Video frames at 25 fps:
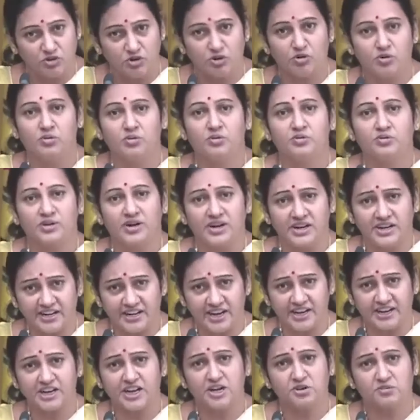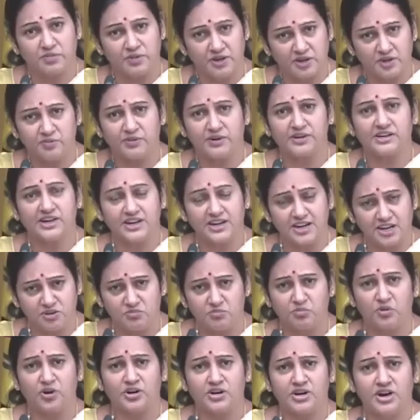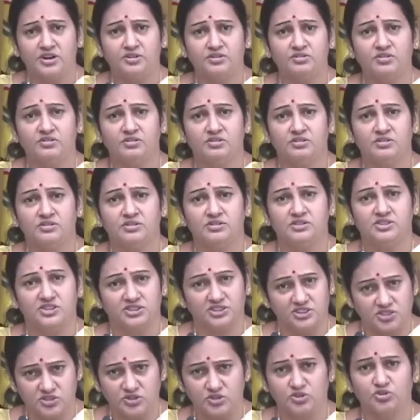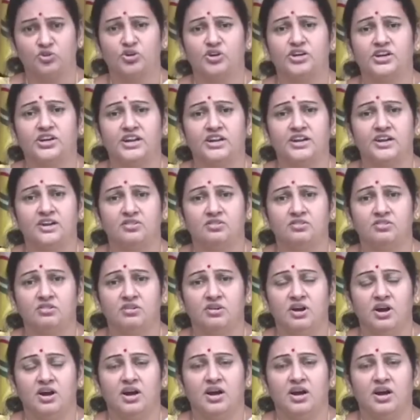నువ్వు ఎన్టీఆర్ గారి పేరు పెట్టాలని పోరాడు చిత్తశుద్ధి ఉంటే నీకు